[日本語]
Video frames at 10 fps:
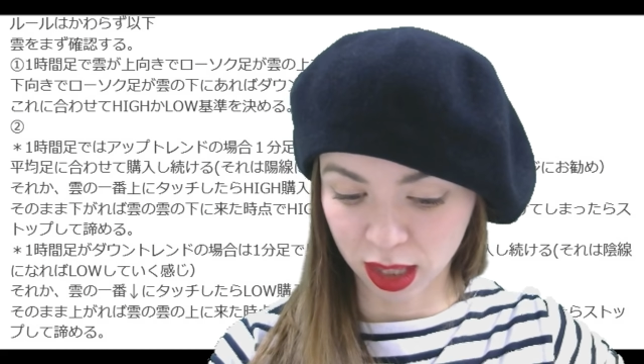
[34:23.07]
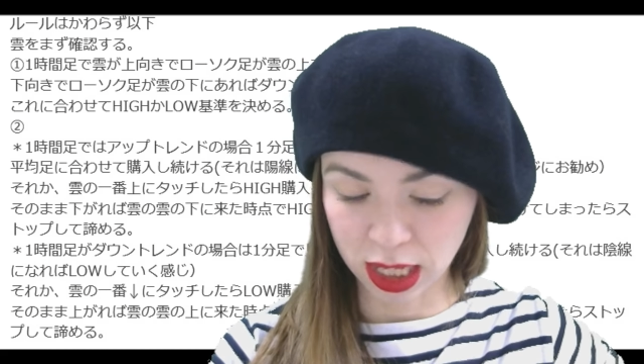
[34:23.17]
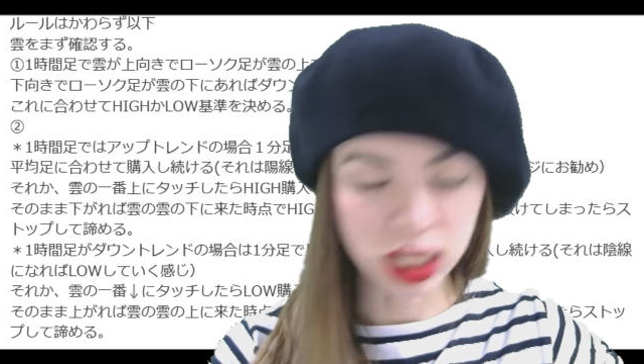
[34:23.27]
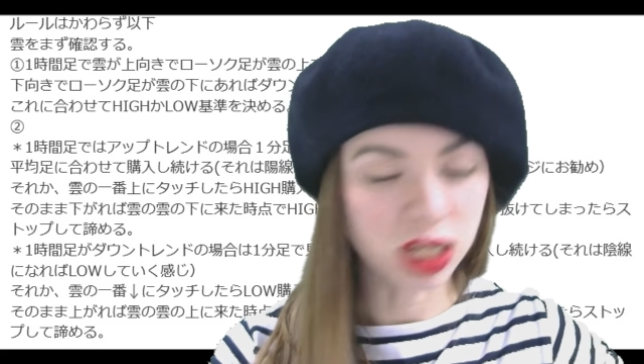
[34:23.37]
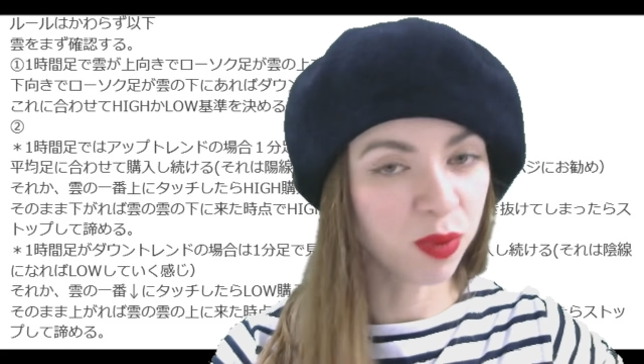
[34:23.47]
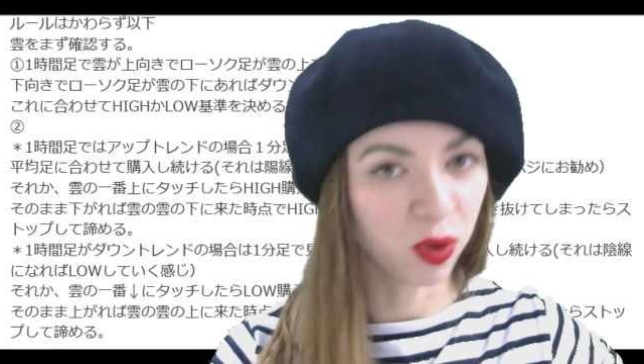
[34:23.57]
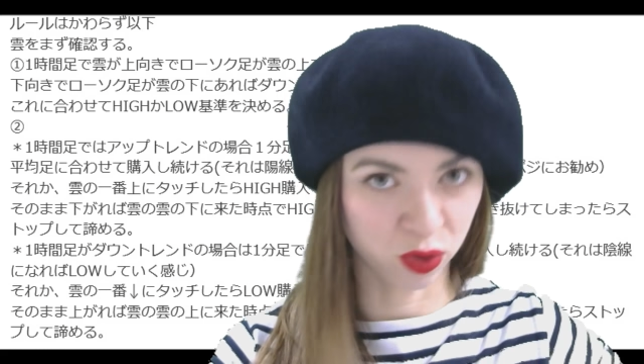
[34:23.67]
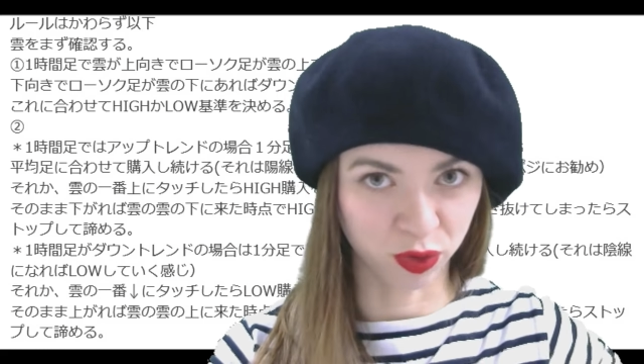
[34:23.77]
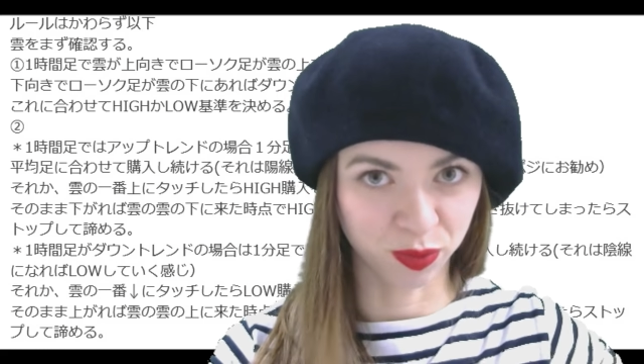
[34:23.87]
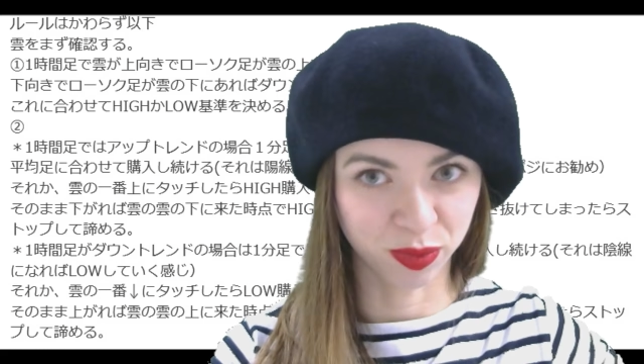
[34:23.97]
一
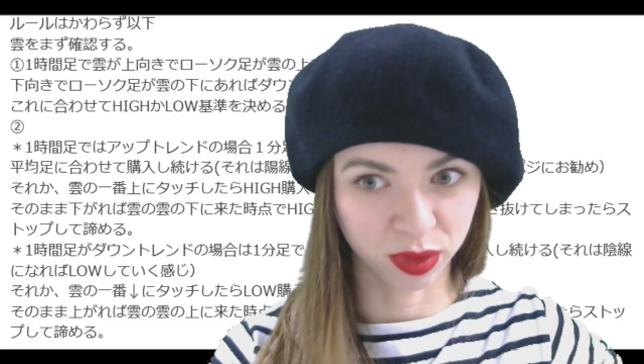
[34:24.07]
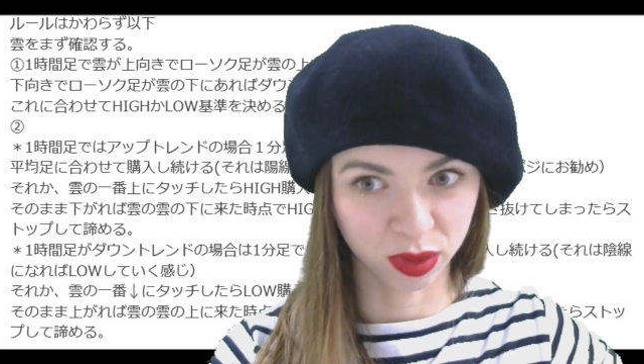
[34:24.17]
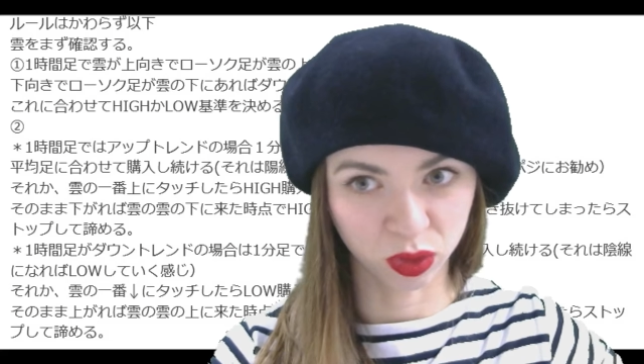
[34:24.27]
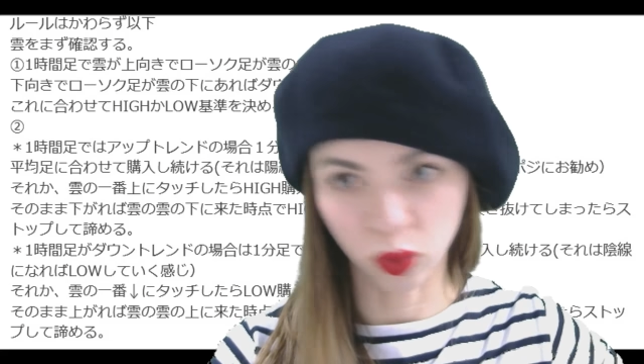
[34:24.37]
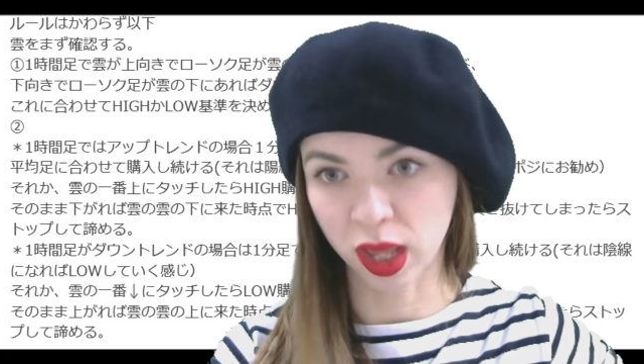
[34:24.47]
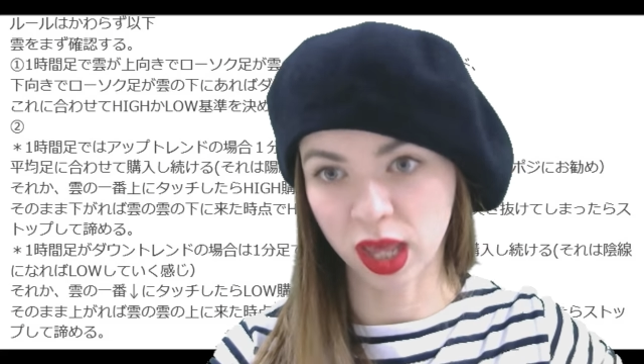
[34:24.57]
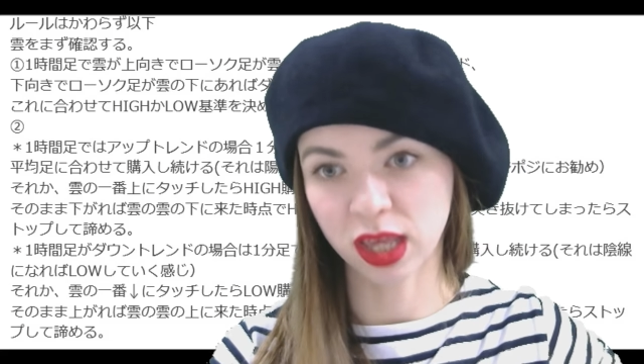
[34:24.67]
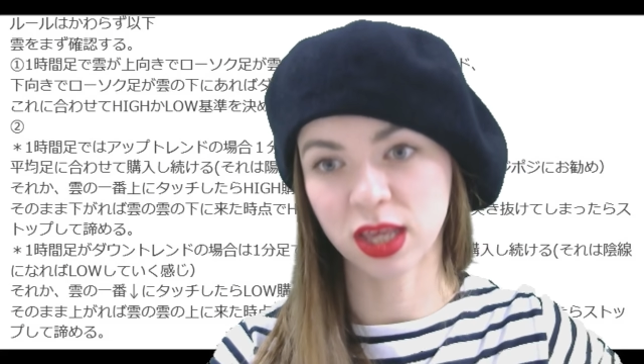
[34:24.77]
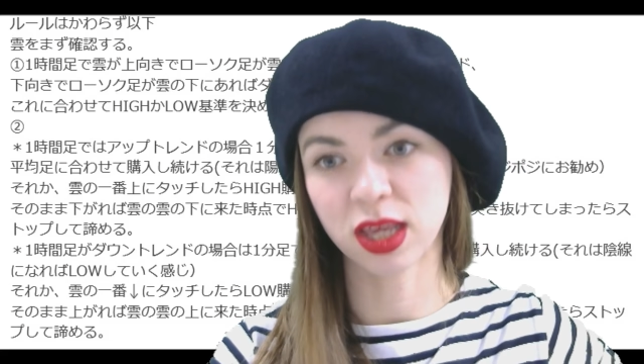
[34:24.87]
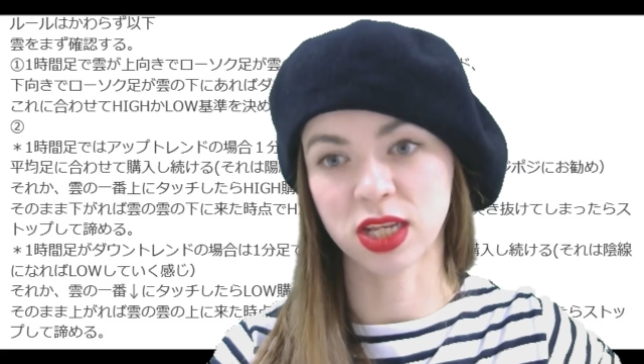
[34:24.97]
目と平
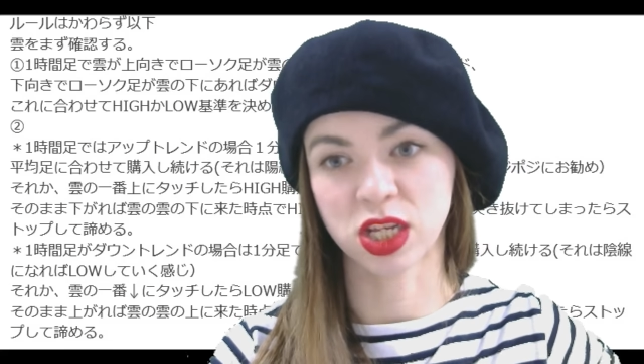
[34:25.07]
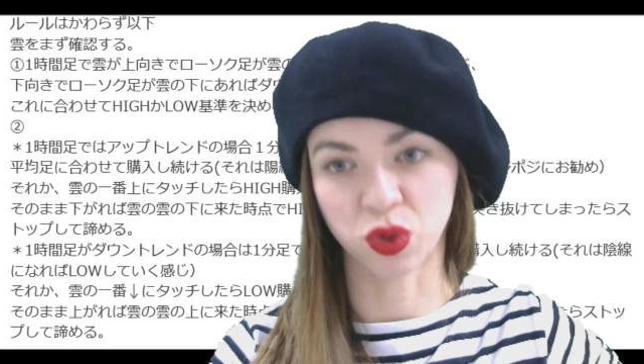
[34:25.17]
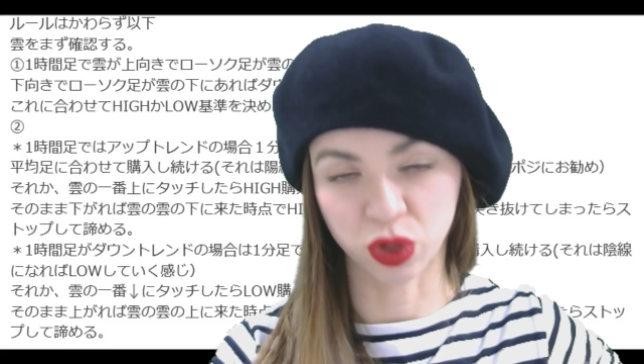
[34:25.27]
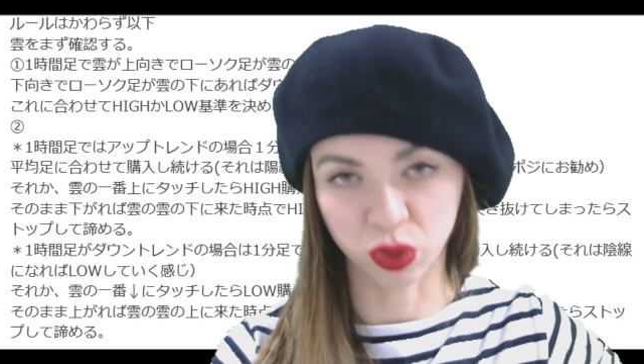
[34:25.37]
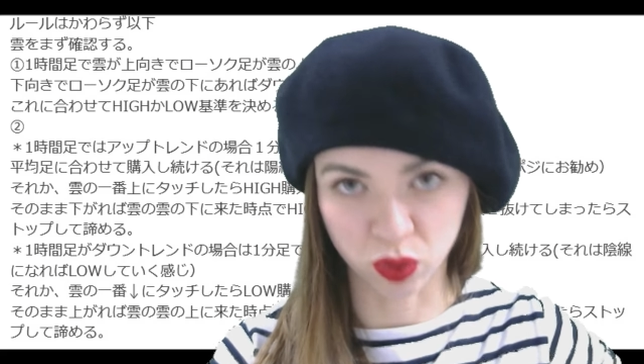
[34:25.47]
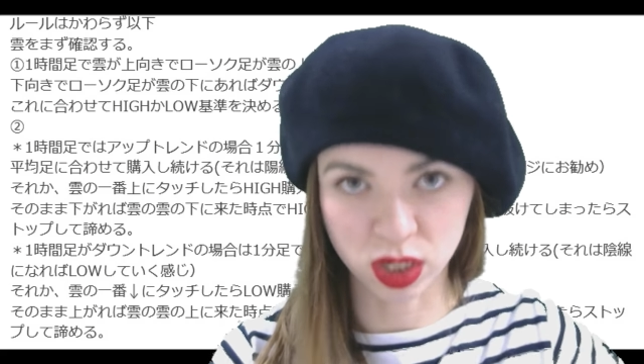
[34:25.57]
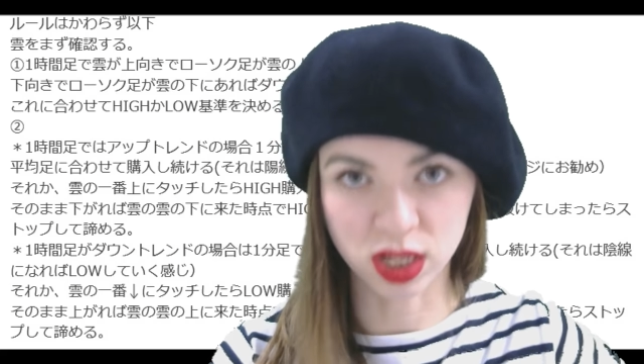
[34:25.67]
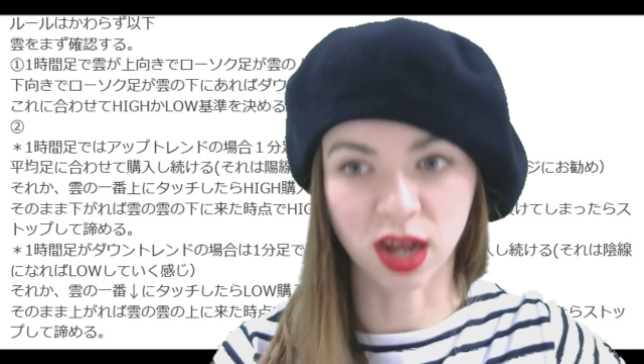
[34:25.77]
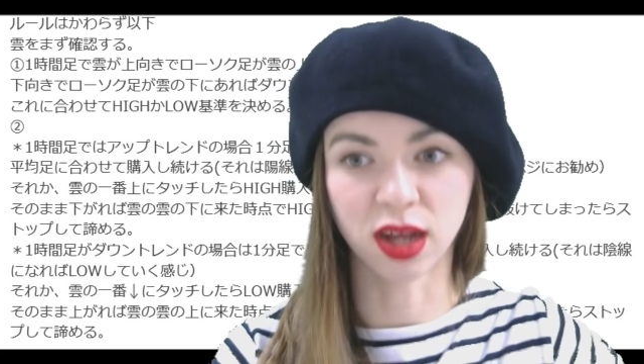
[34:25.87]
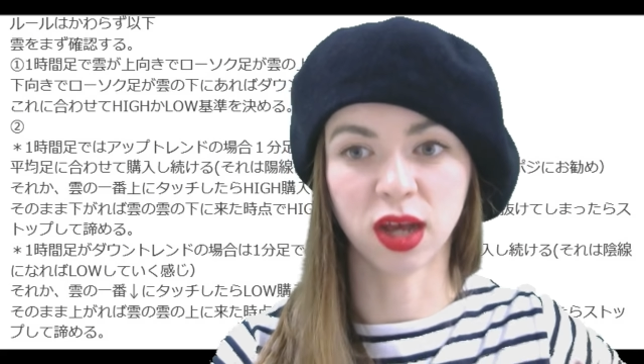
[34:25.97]
均足を利用した、